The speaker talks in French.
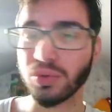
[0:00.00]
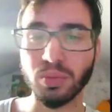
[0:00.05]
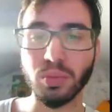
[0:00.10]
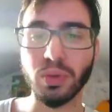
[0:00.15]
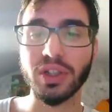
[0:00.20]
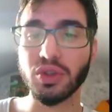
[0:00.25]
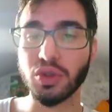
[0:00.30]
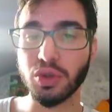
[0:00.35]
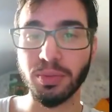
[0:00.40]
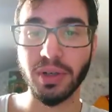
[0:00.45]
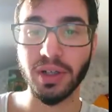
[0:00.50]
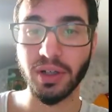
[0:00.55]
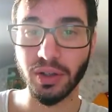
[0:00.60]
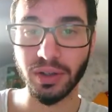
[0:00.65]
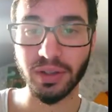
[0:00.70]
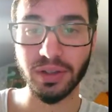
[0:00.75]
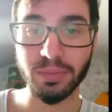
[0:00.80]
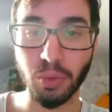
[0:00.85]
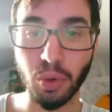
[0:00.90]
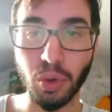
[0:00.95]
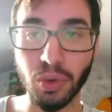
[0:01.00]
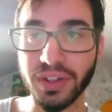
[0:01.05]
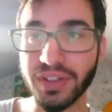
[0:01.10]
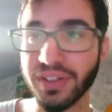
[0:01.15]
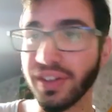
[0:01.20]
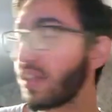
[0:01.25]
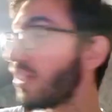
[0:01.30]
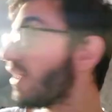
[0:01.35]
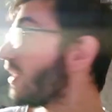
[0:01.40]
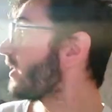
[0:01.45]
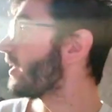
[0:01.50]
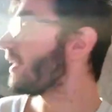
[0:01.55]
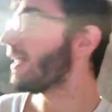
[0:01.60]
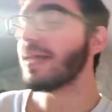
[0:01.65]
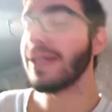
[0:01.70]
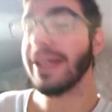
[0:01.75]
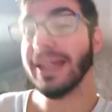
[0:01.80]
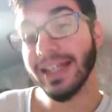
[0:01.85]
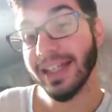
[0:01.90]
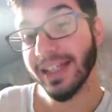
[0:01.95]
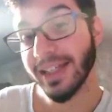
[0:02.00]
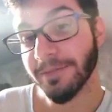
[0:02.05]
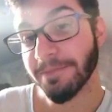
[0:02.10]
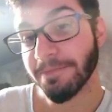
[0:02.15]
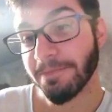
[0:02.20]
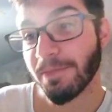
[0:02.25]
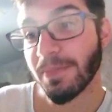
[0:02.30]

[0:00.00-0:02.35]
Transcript: Tout moi qui ne suis pas pro en dessin. Et,